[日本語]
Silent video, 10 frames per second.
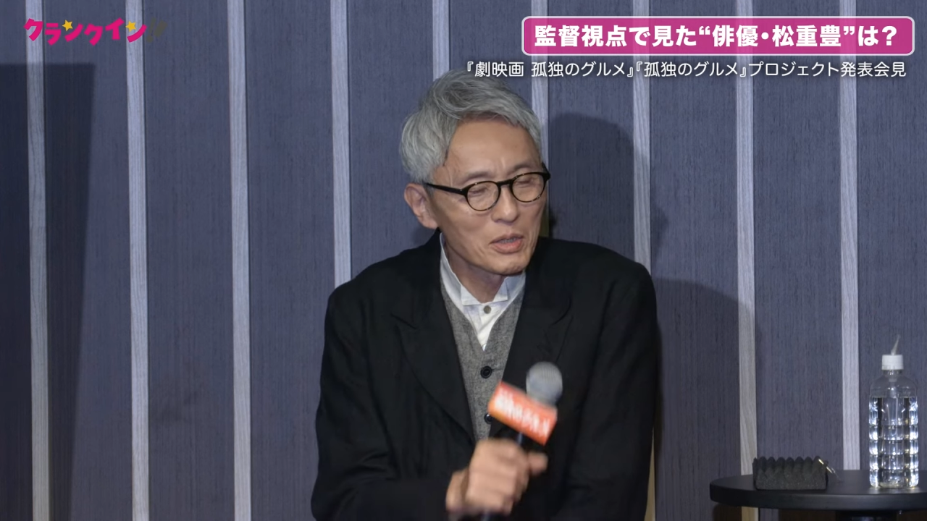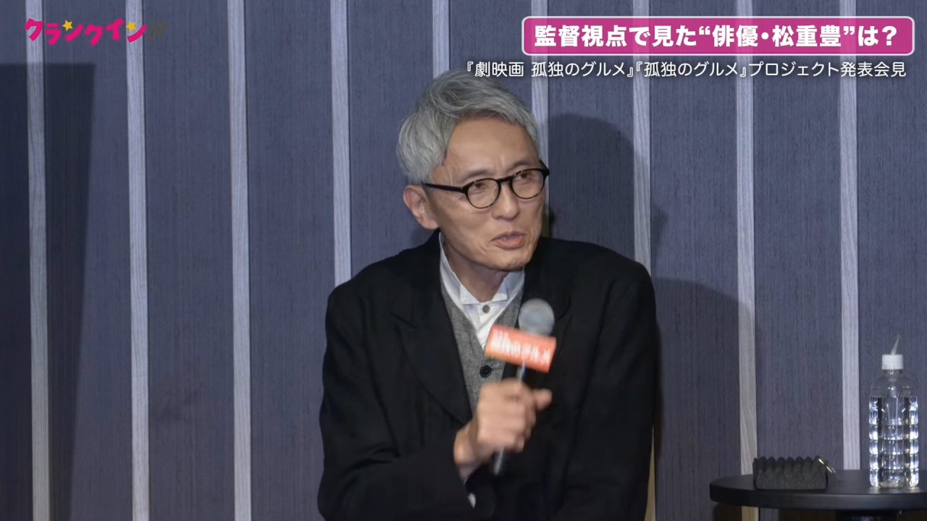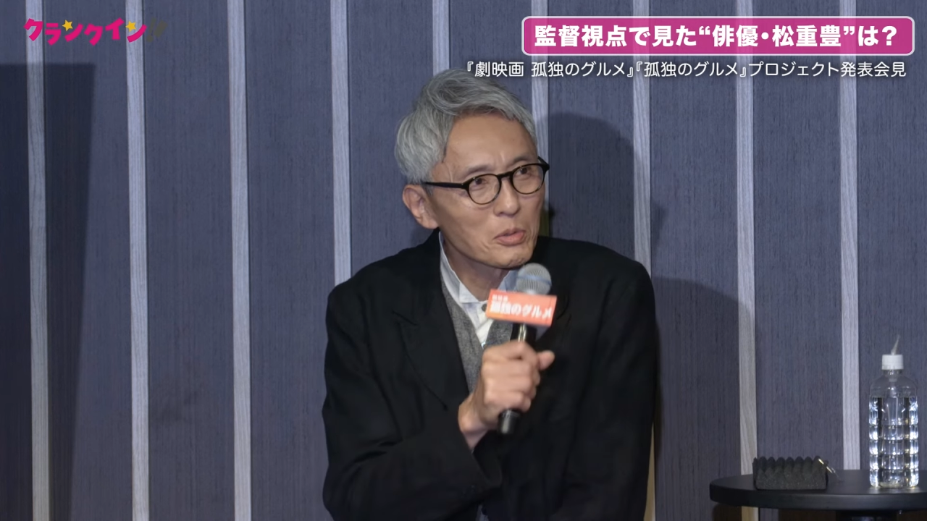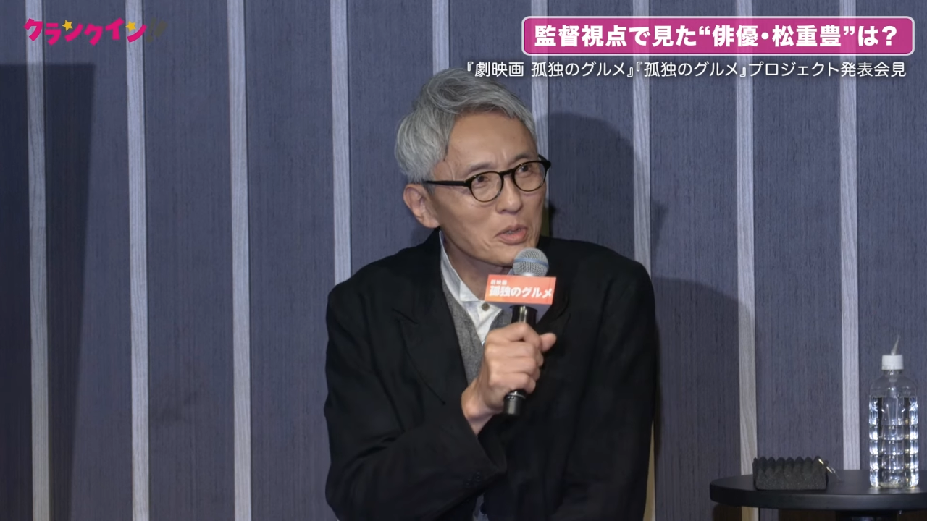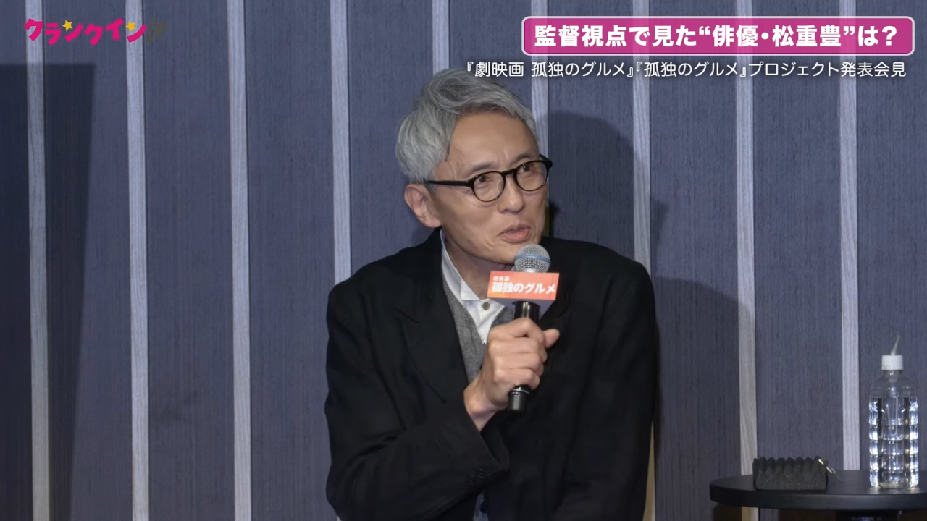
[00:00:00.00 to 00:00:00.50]

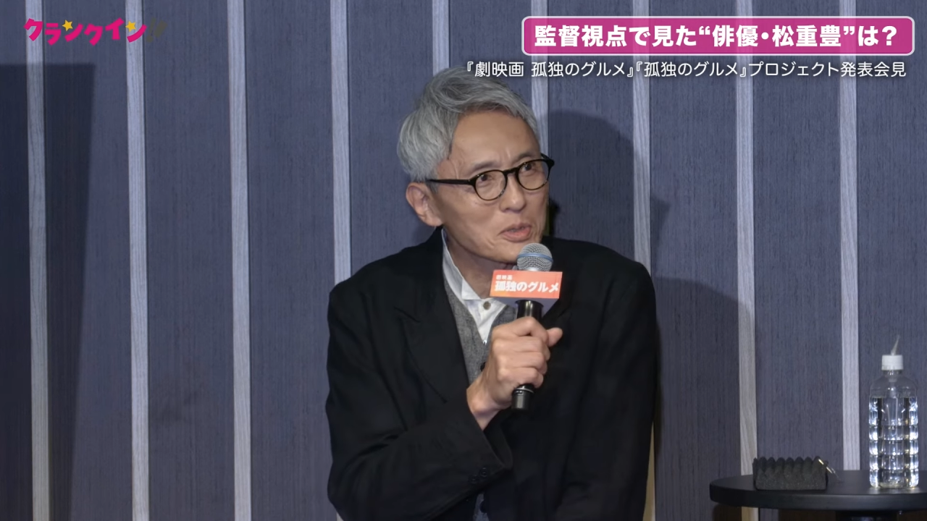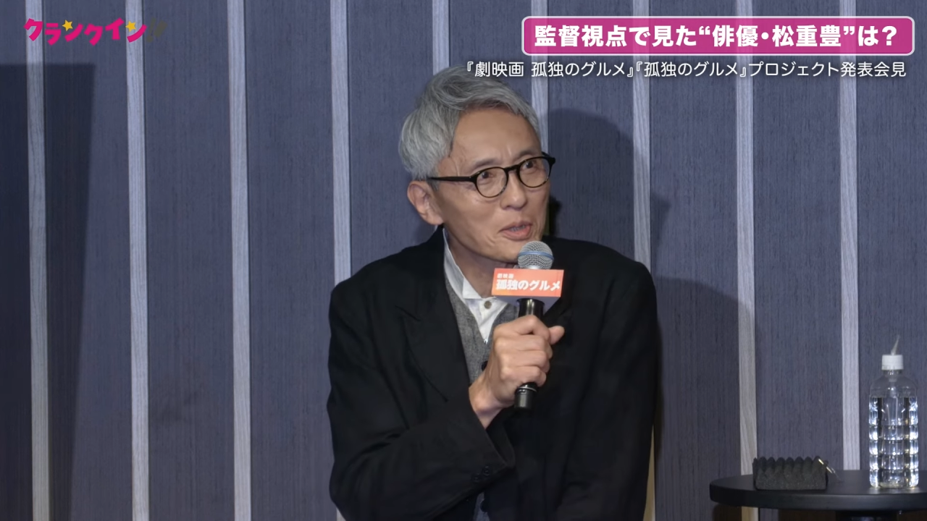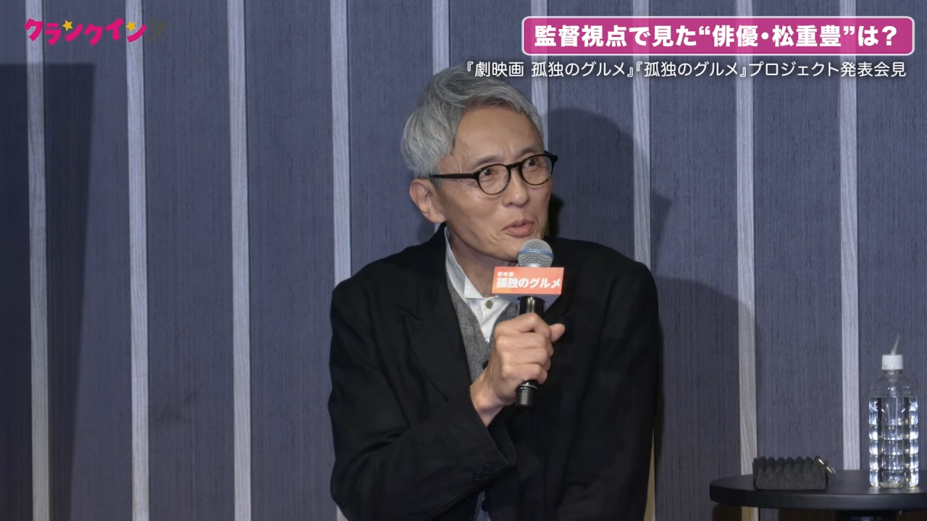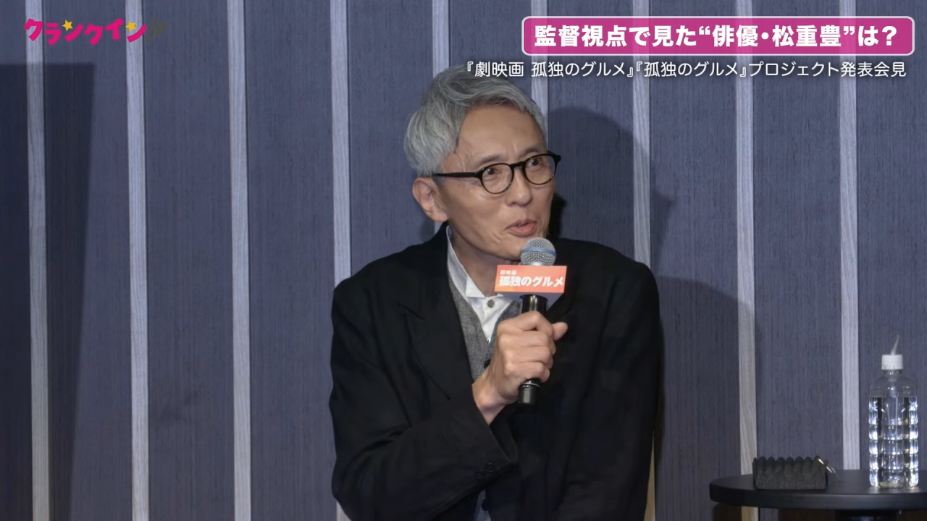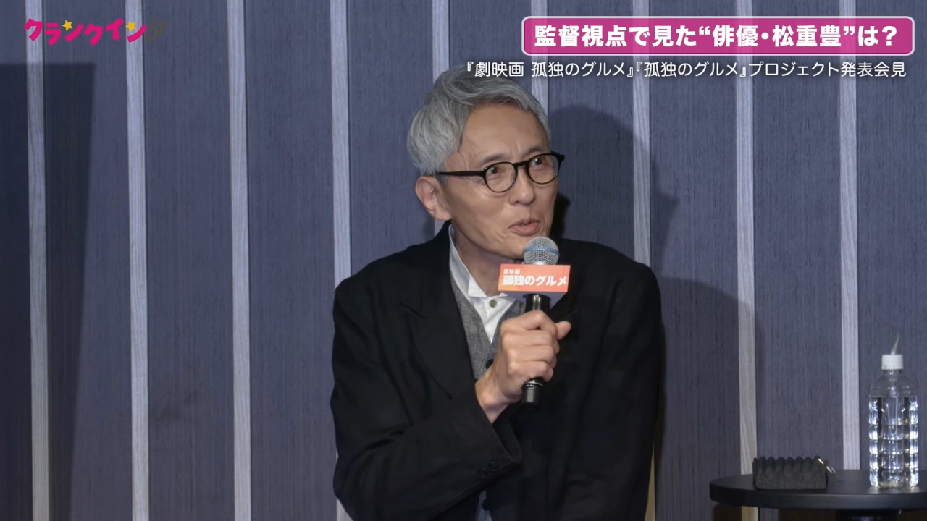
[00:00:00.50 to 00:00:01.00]
井の頭
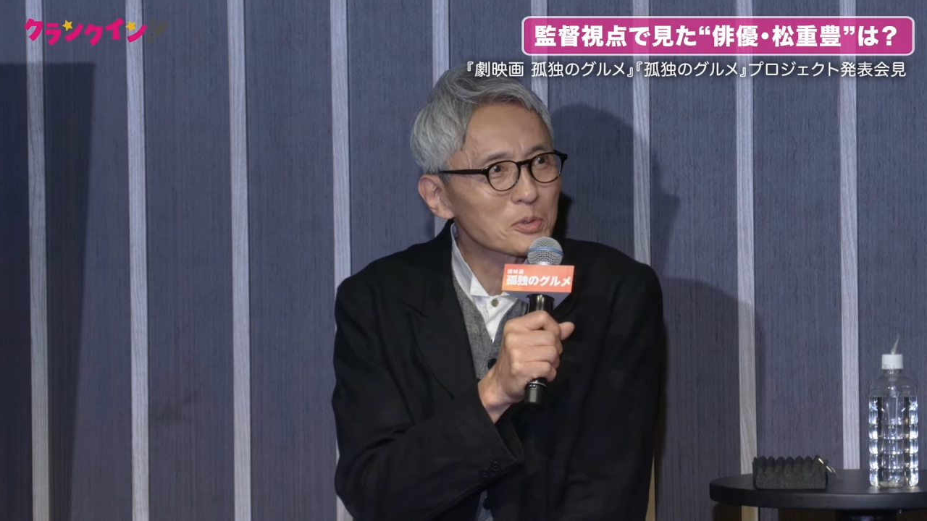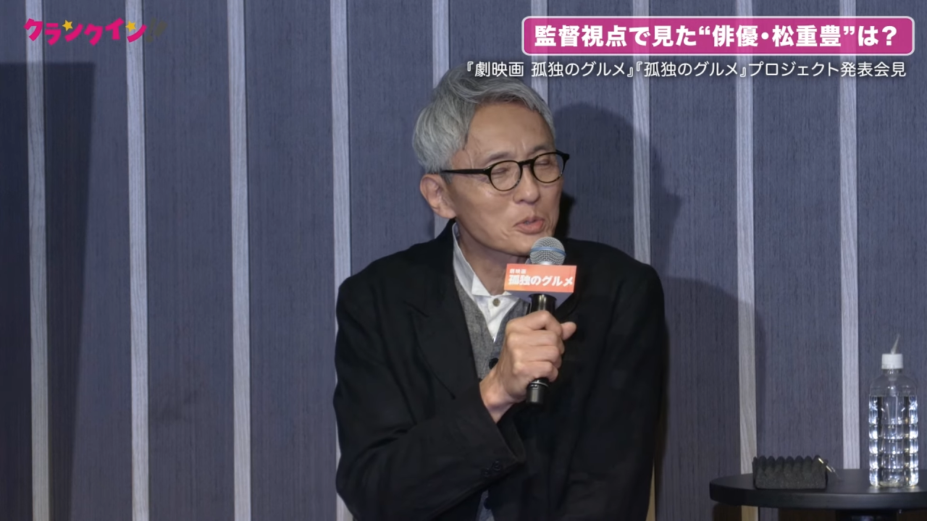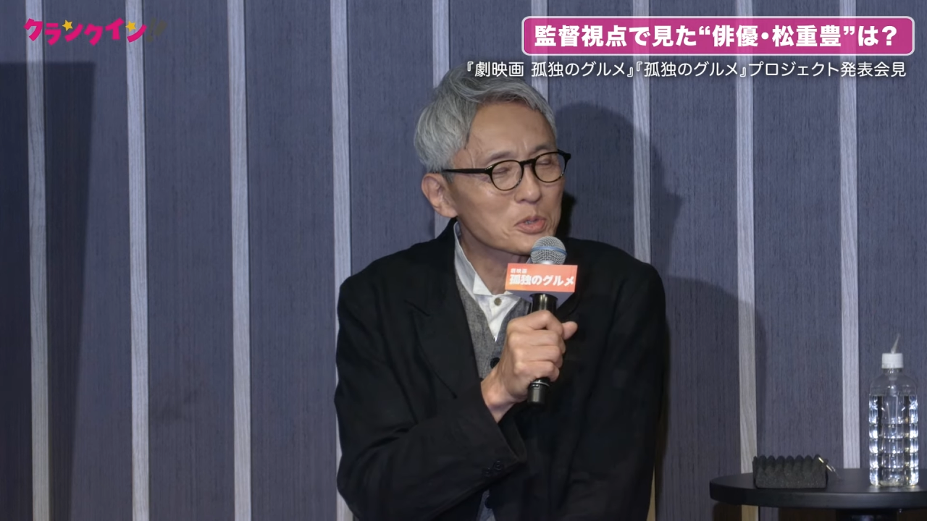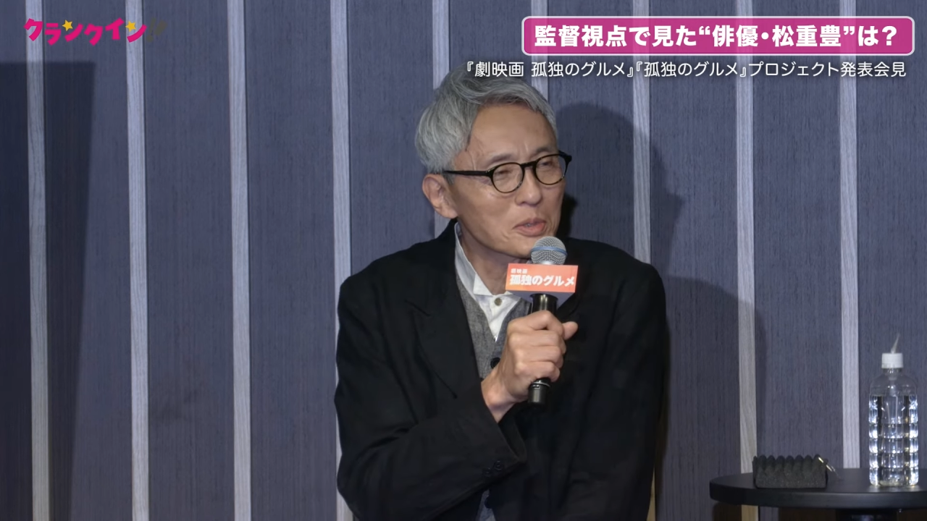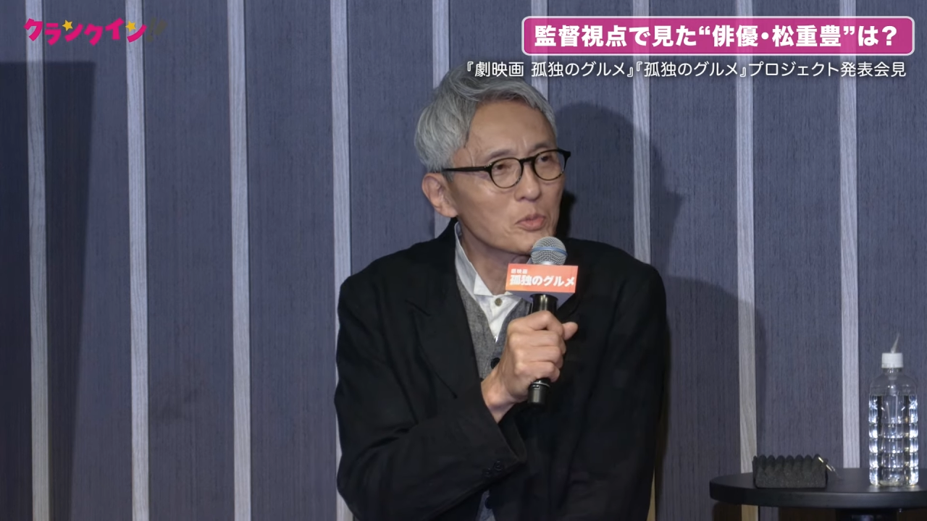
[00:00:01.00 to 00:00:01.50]
五郎
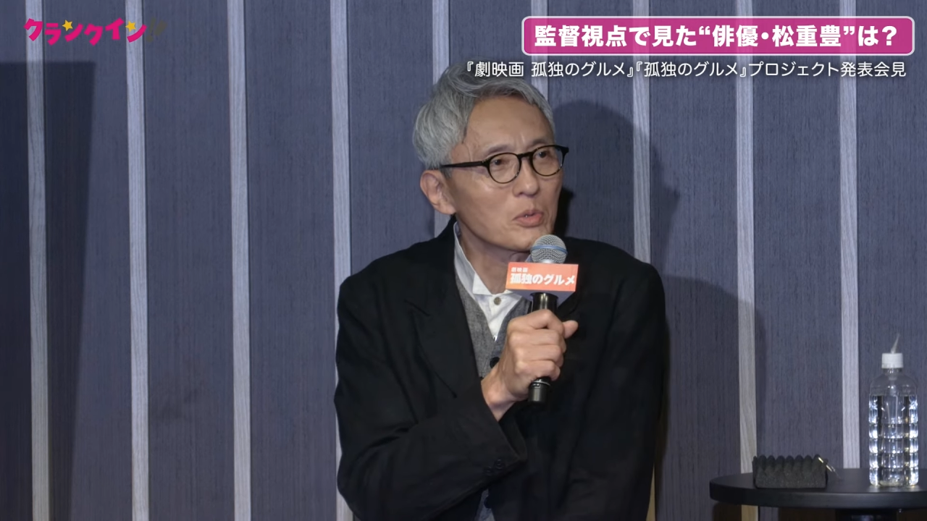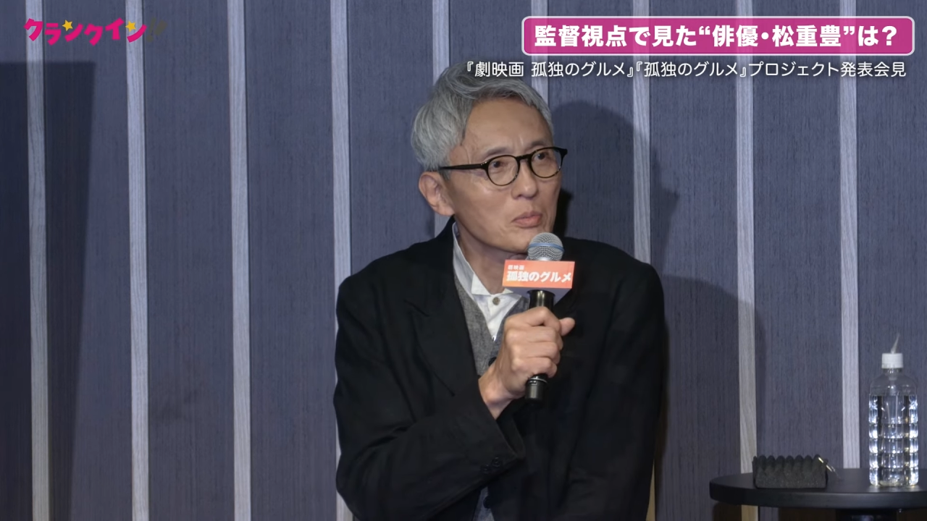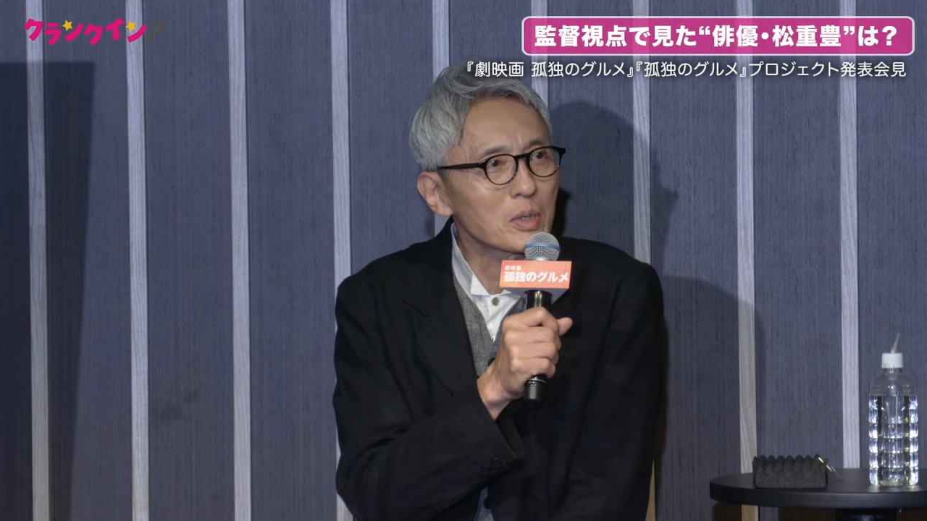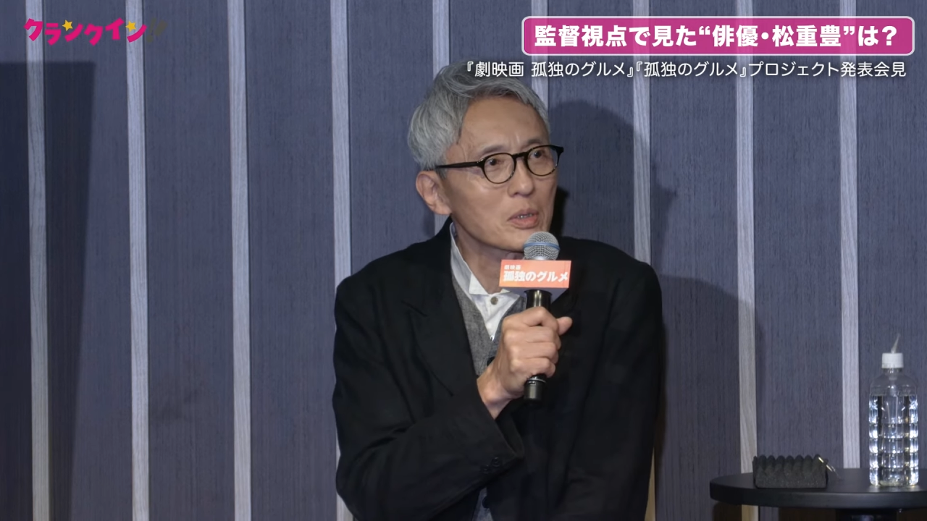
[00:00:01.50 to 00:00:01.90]
としても、